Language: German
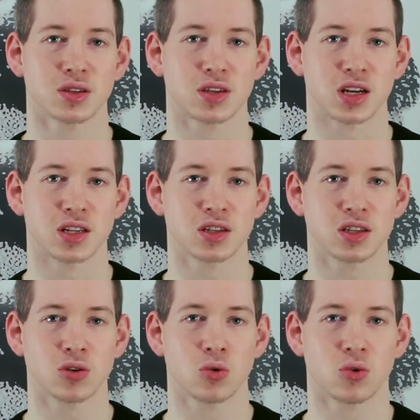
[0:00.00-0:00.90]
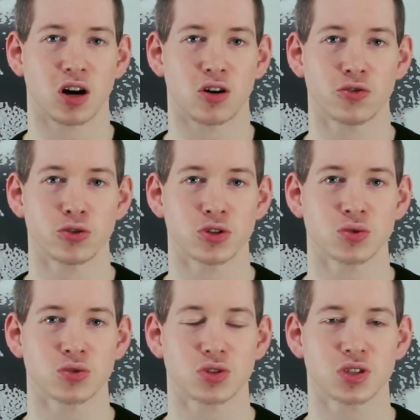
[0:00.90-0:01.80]
dann die hohe
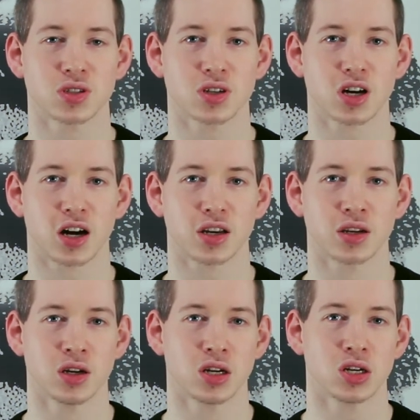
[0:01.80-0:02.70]
Auflösung nutzen kann.